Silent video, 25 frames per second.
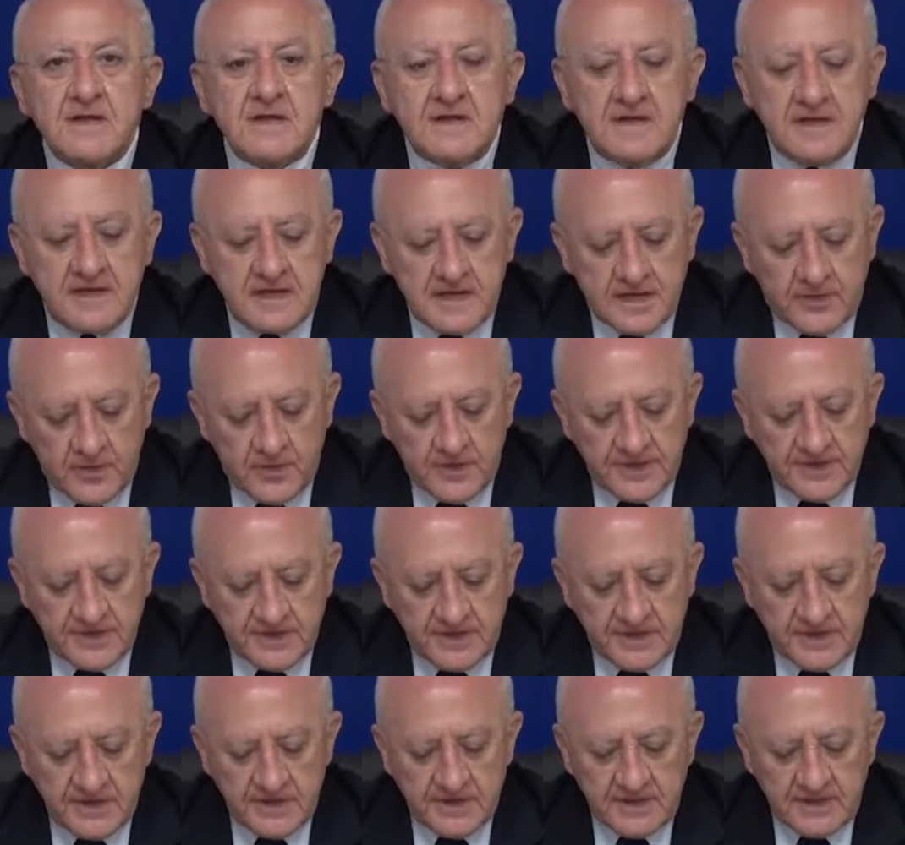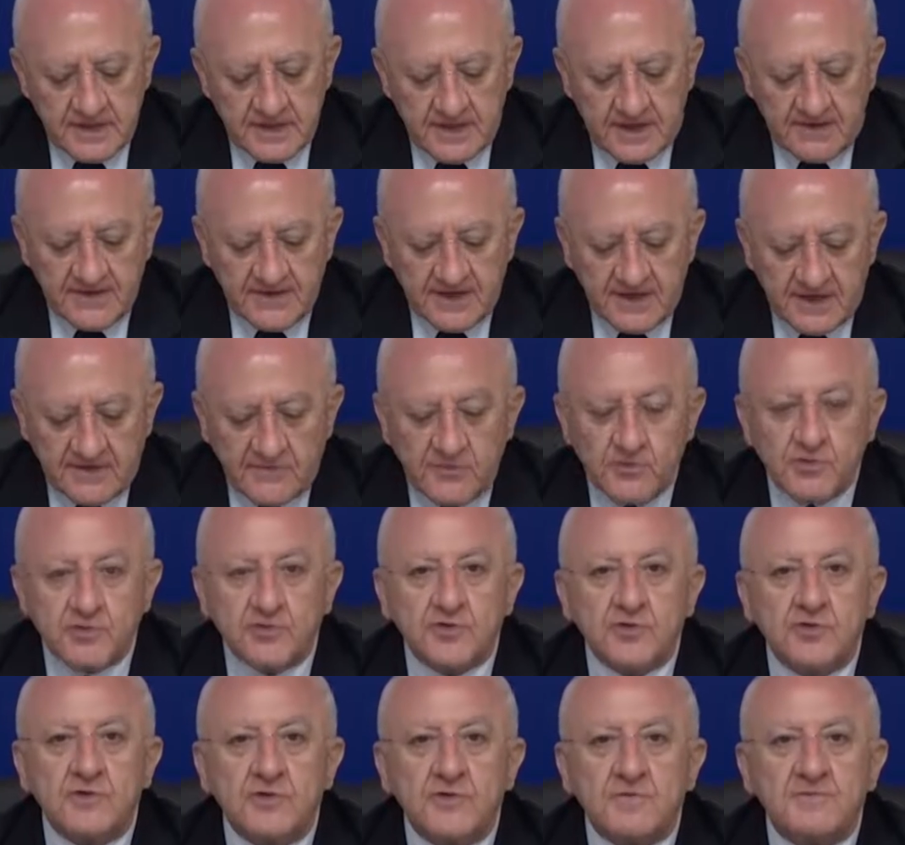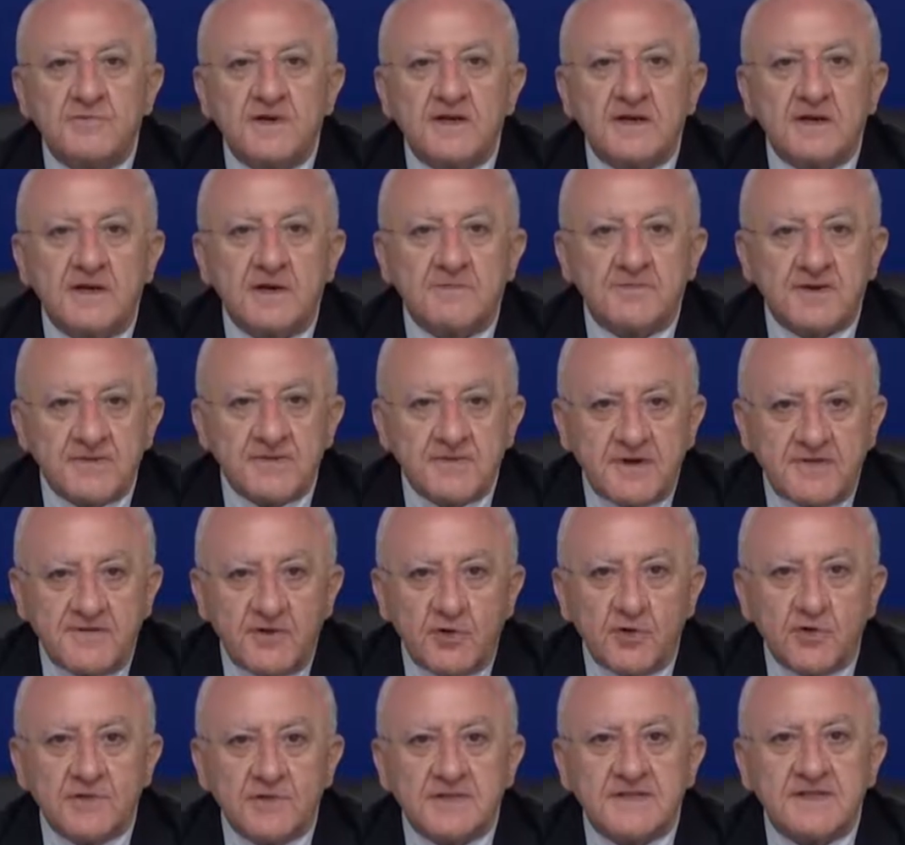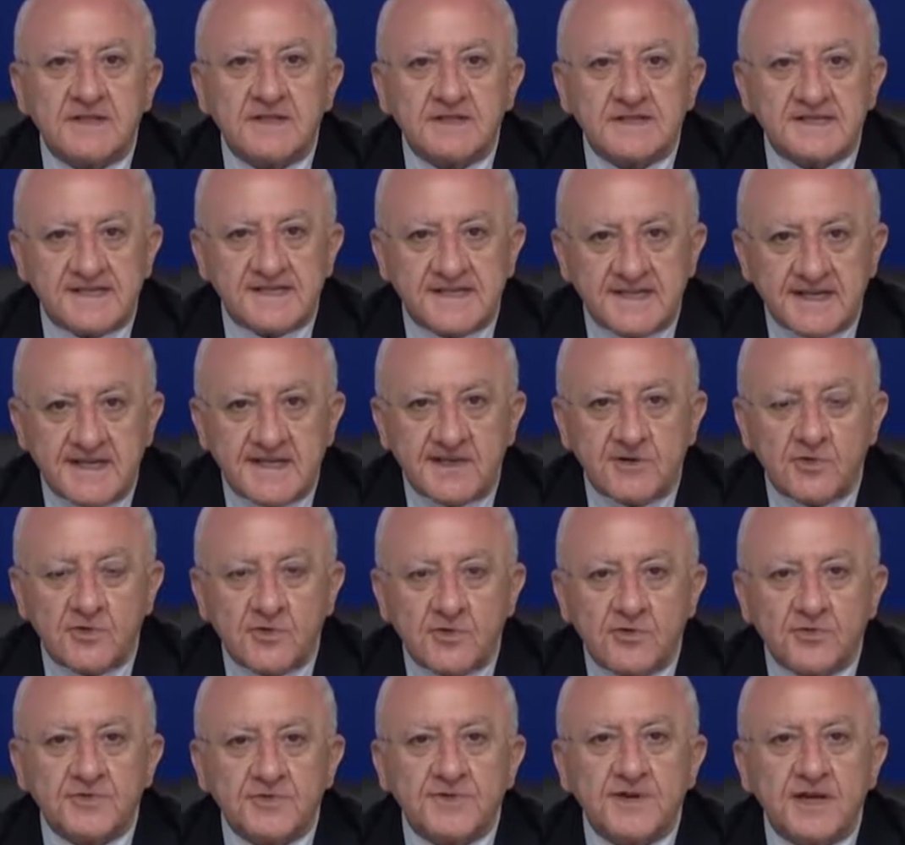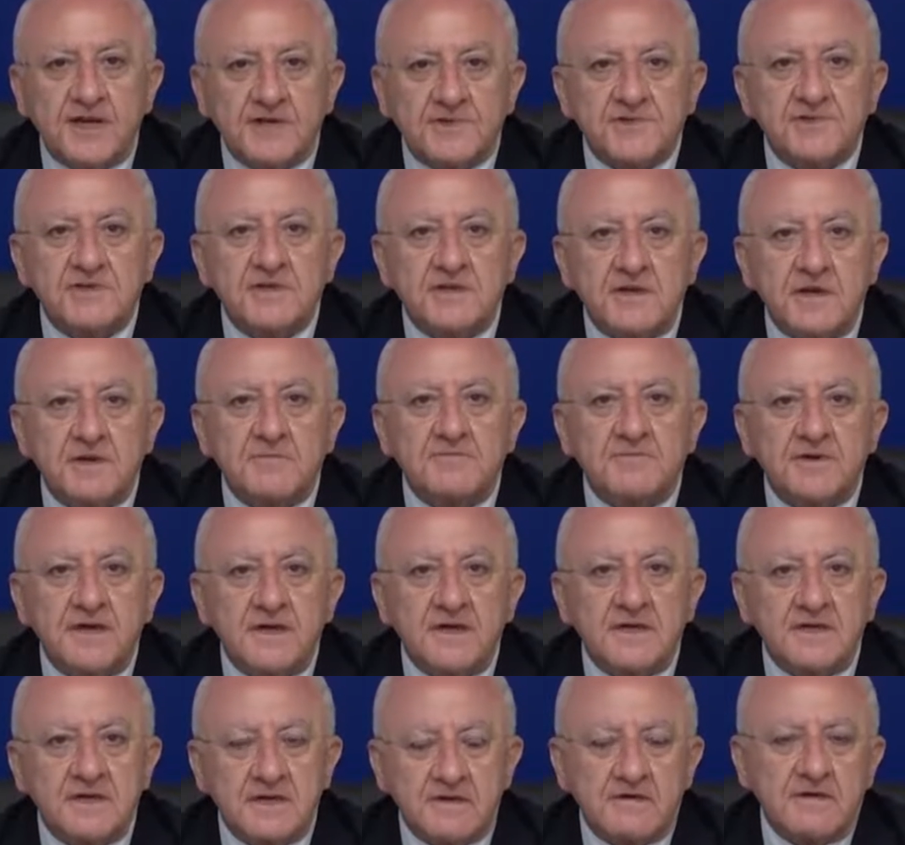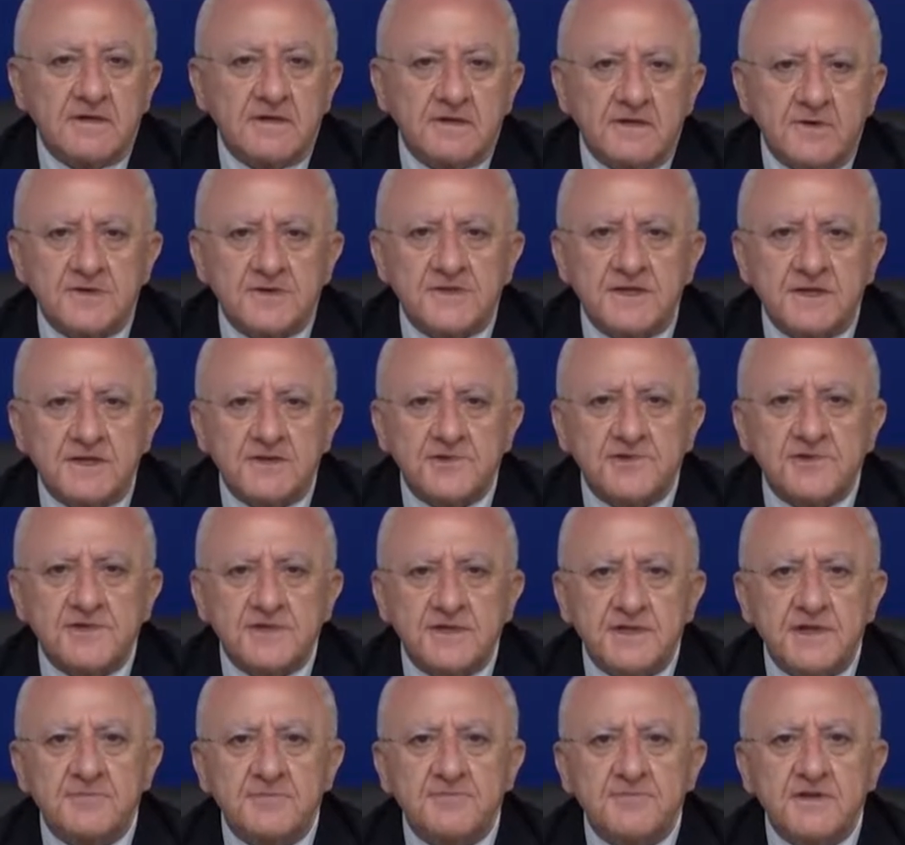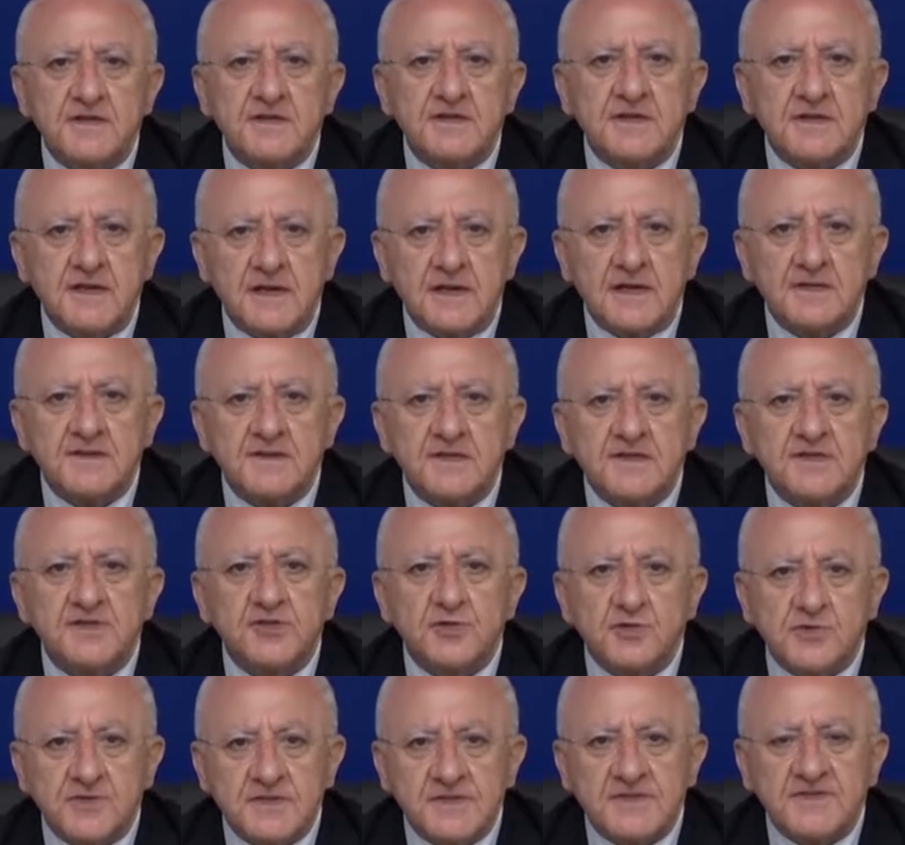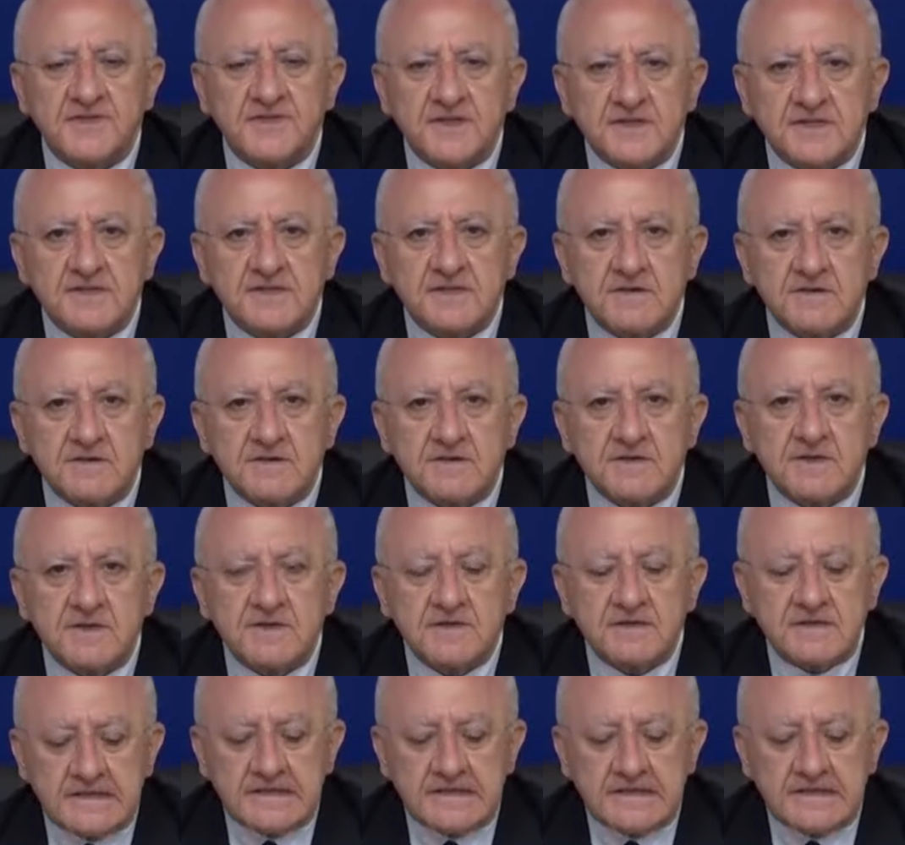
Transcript: E quindi aver avuto per la prima volta zero contagi in Campania è qualcosa che ci riempie di grande soddisfazione,